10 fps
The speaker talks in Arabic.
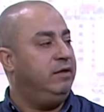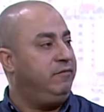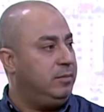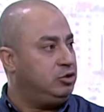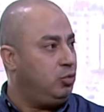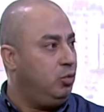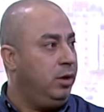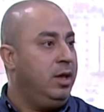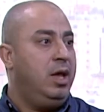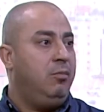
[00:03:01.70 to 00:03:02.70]
في مشروع
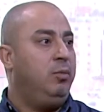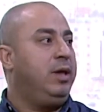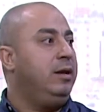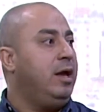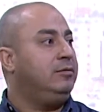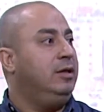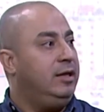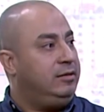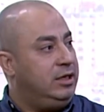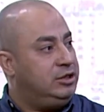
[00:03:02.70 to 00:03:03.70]
ممكن يعطي
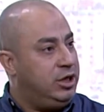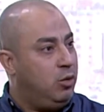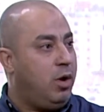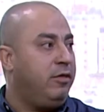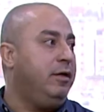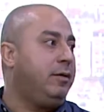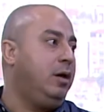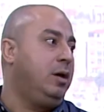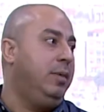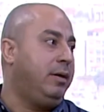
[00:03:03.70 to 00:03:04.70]
نتيجة واثر
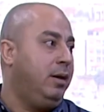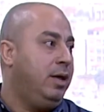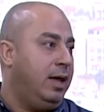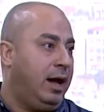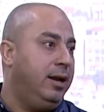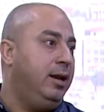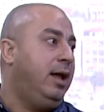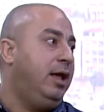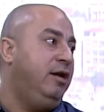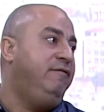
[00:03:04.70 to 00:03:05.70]
اكبر على على,
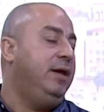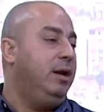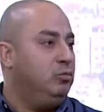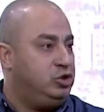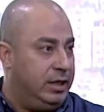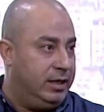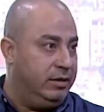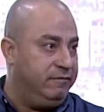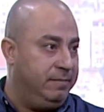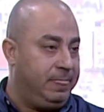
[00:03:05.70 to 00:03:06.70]
على الفئة المستهدفة
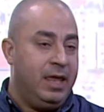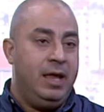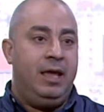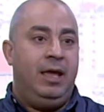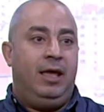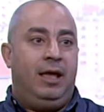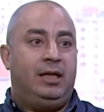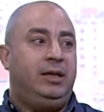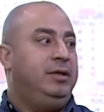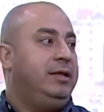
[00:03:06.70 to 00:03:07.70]
صحيح. أكيد.
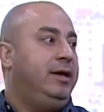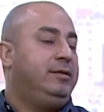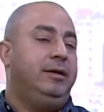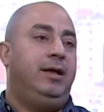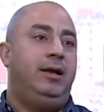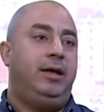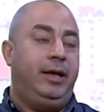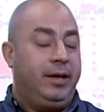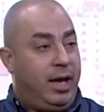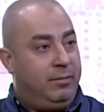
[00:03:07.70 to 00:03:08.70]
هذا بداية هلا
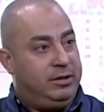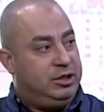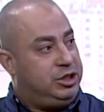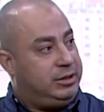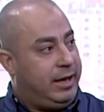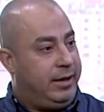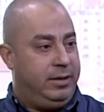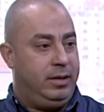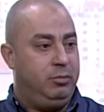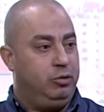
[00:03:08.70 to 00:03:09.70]
احنا حملة الشتاء
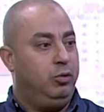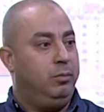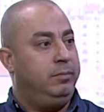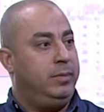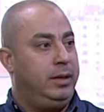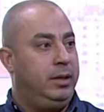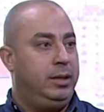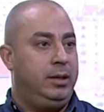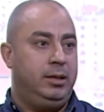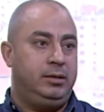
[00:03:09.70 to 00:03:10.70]
عندنا بتضم
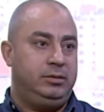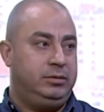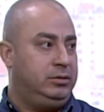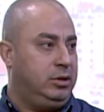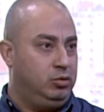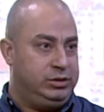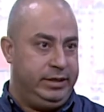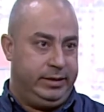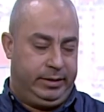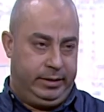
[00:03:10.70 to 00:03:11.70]
آه،
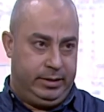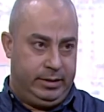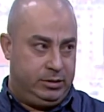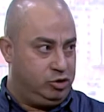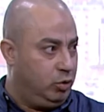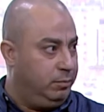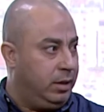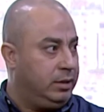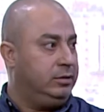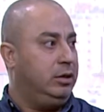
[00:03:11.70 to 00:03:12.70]
توزيع آه،
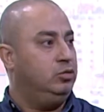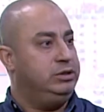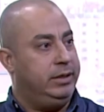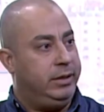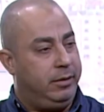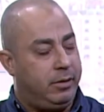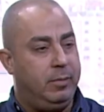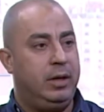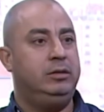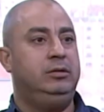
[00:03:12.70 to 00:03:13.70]
صبات توزيع
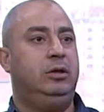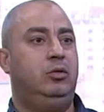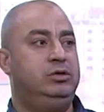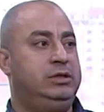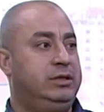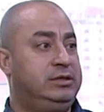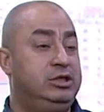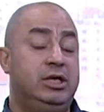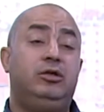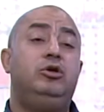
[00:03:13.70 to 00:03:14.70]
حرامات توزيع
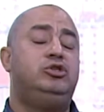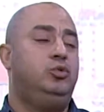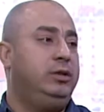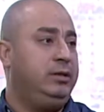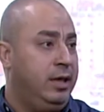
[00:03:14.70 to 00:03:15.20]
سجاد كسوة